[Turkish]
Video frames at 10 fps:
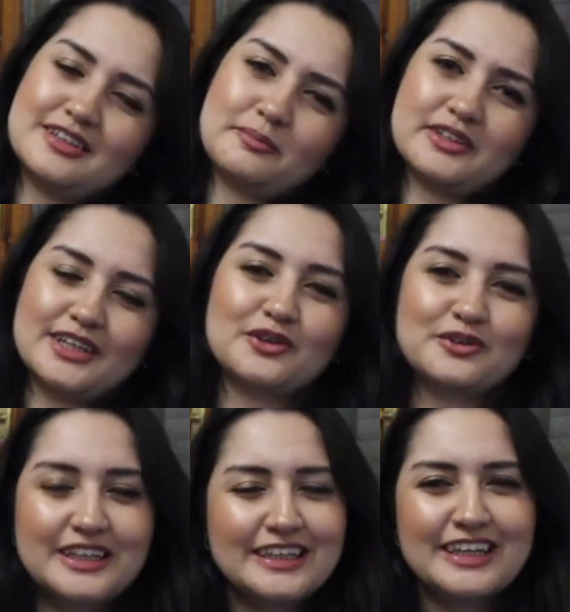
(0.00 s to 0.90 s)
Artık
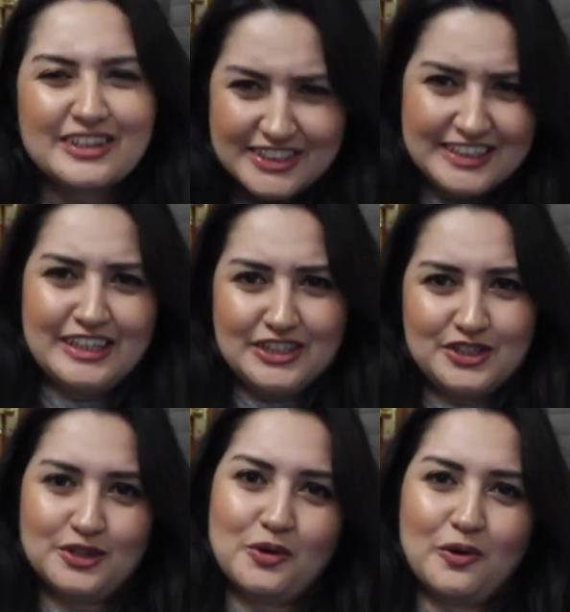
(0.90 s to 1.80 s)
pazar günleri yarışlı
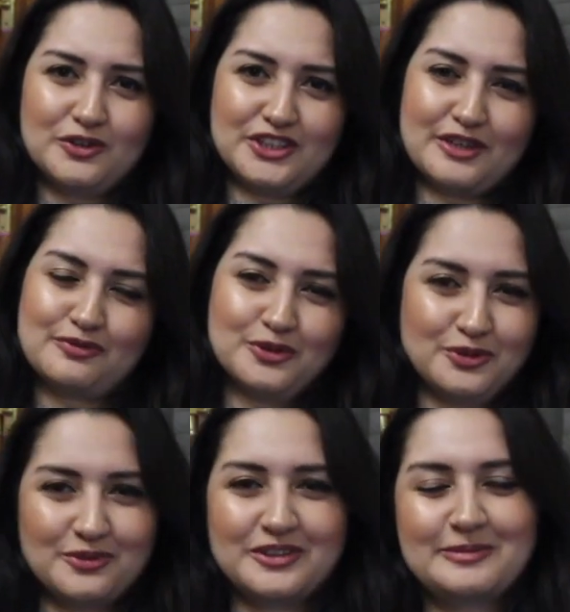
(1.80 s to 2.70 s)
geçiriyor olacağız
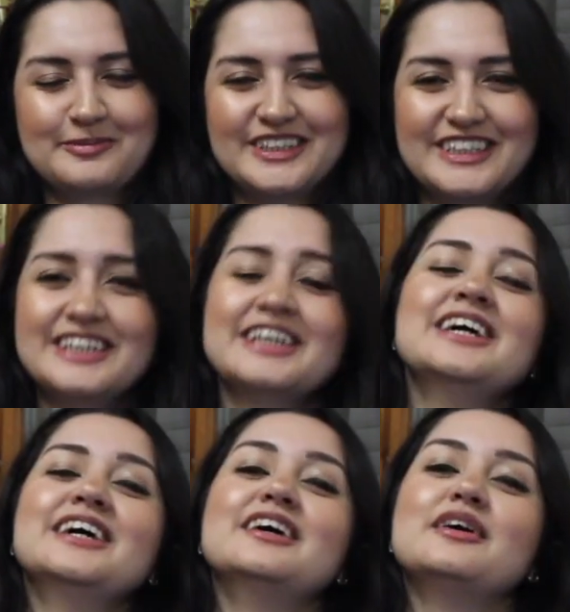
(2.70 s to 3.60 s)
hafta sonlarımızı.